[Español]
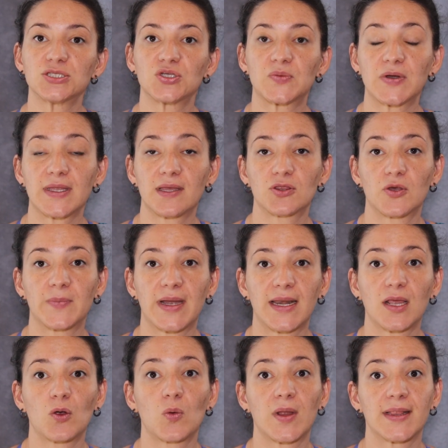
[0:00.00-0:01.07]
yo voy a tomar
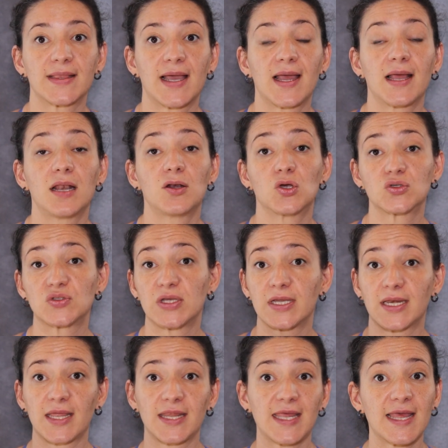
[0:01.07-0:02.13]
en cuenta los
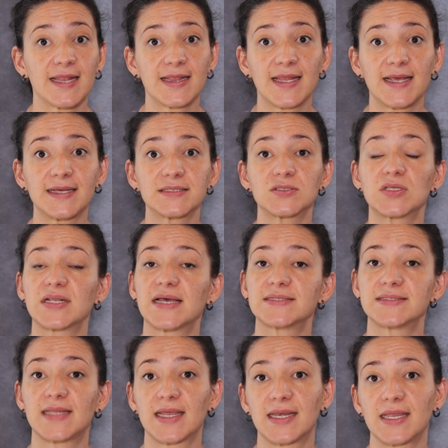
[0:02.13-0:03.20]
ingredientes,
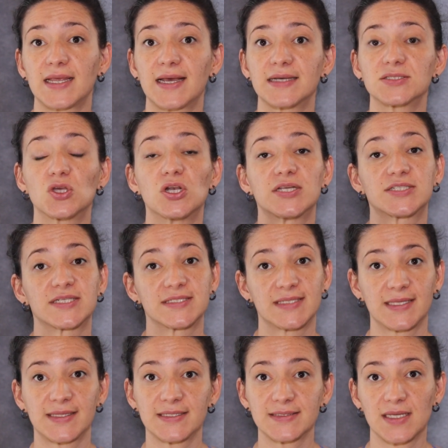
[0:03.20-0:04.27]
las técnicas o las
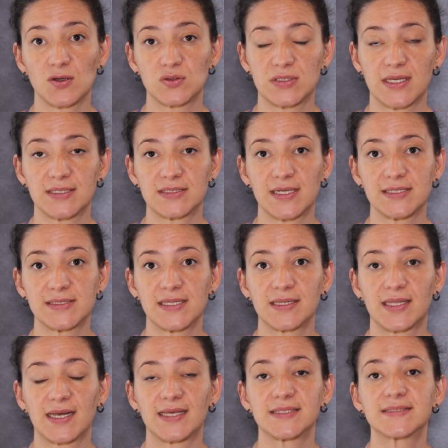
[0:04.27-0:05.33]
recetas que a ustedes les
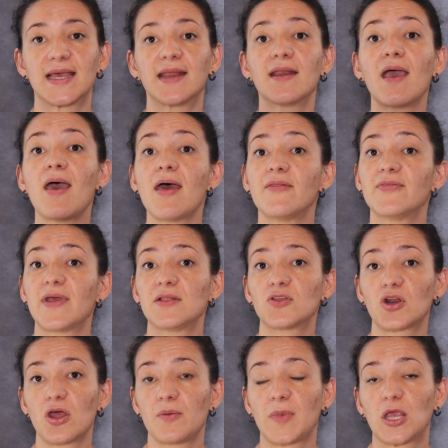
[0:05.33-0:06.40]
interesan
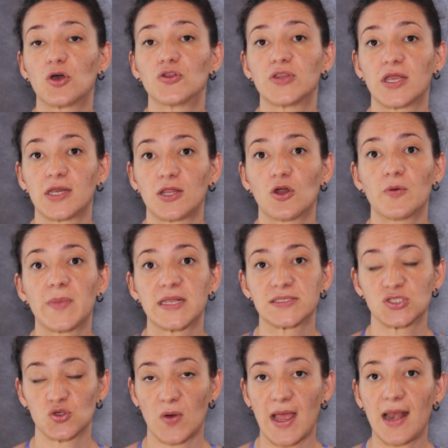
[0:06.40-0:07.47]
dentro de mi contenido
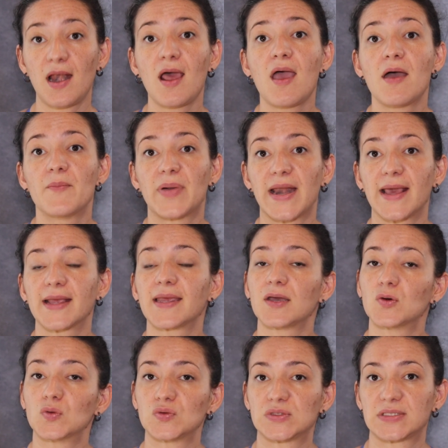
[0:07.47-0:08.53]
mensual para que
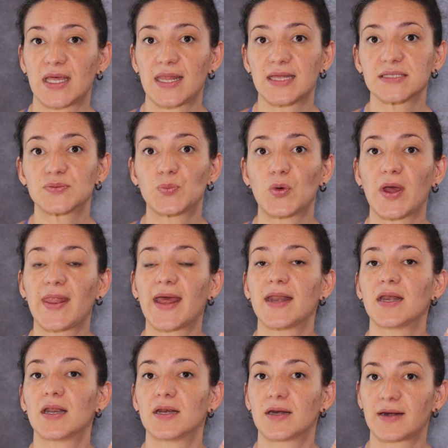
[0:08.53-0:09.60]
ustedes
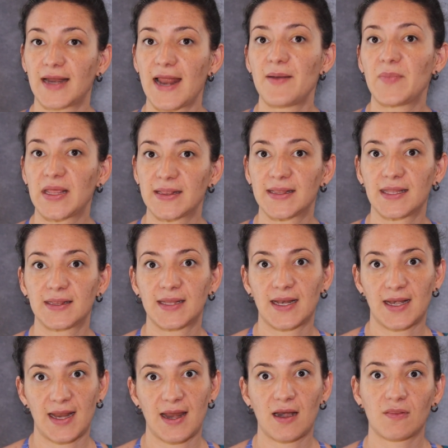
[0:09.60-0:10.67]
puedan realmente
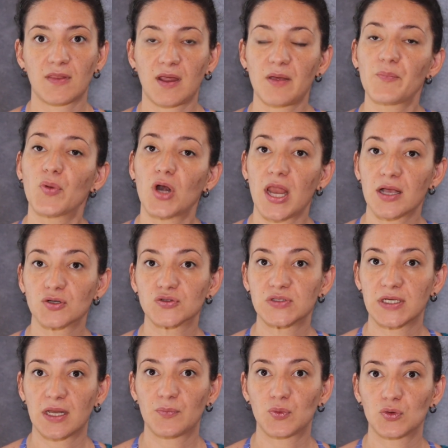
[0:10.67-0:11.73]
tener de
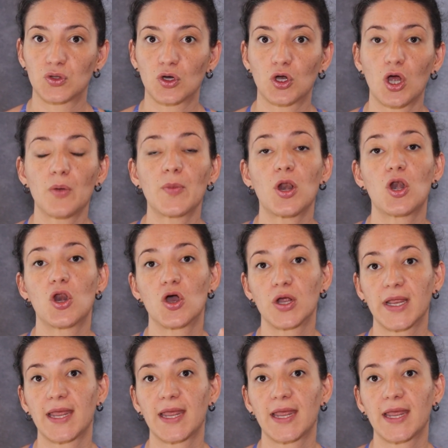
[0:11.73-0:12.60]
polacocina.com lo